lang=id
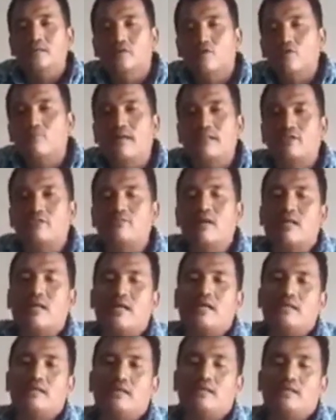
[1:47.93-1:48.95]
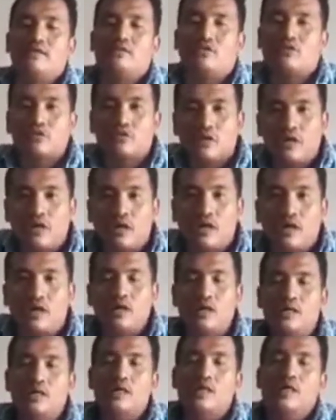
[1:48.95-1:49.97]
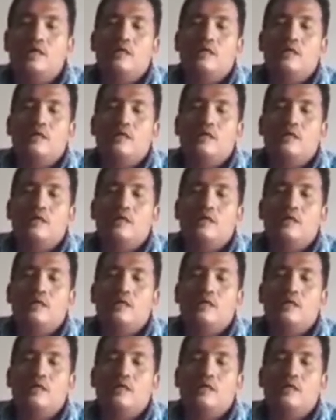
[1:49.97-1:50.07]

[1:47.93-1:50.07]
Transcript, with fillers: truk batubara ini contoh